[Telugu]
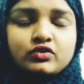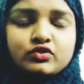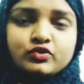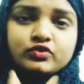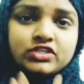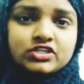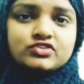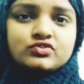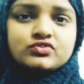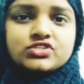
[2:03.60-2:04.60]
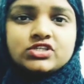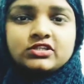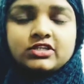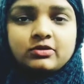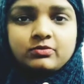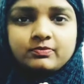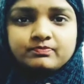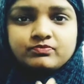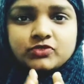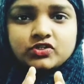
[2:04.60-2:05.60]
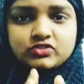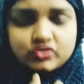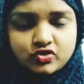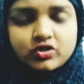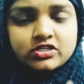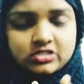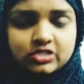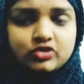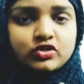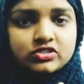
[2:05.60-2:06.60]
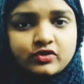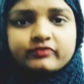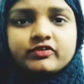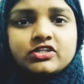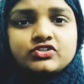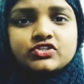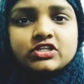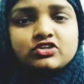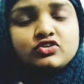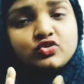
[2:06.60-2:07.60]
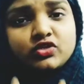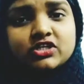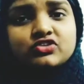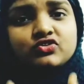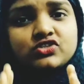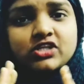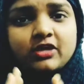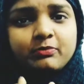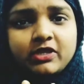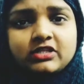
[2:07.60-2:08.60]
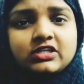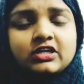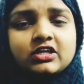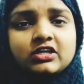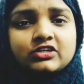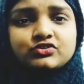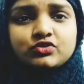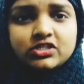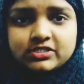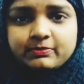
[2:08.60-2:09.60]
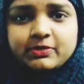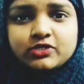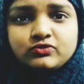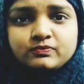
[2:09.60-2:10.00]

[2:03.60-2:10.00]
టూ ఇయర్స్ నుంచి తన ఒక తను ఒక సాఫ్ట్వేర్ ఇంజనీర్ టూ ఇయర్స్ నుంచి నాకు పెయిన్ తగ్గట్లేదు అని చెప్పారు